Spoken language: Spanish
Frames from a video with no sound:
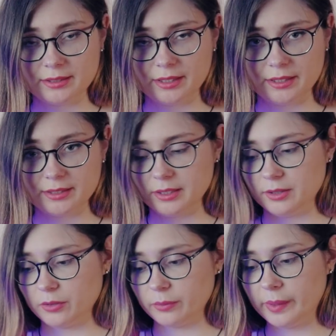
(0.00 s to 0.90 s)
este
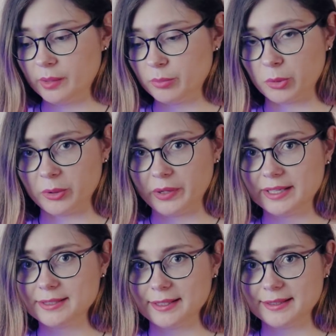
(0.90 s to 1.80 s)
sitio web o
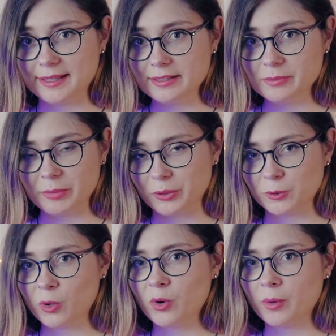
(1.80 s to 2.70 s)
este test, pero
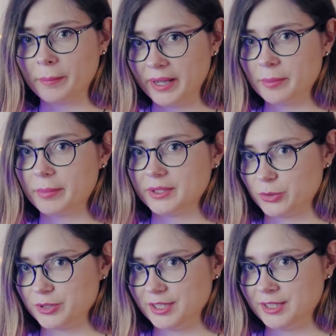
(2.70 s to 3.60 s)
no me
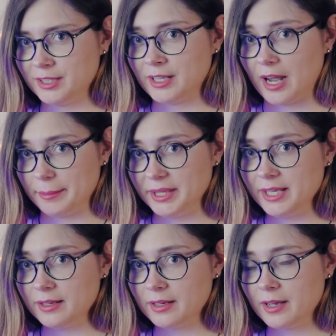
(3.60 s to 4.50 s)
patrocinan a
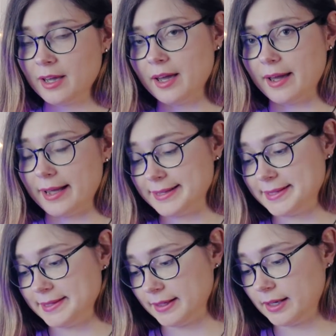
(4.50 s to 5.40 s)
mí.
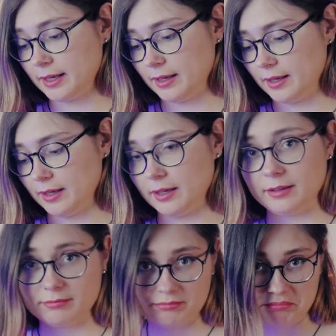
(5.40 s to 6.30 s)
Así
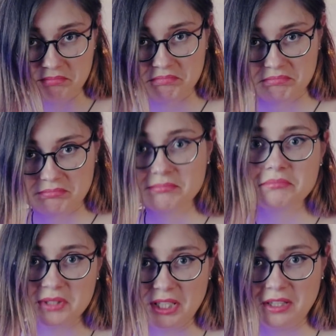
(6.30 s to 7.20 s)
que
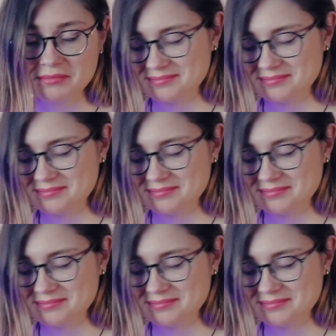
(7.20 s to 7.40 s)
Sí.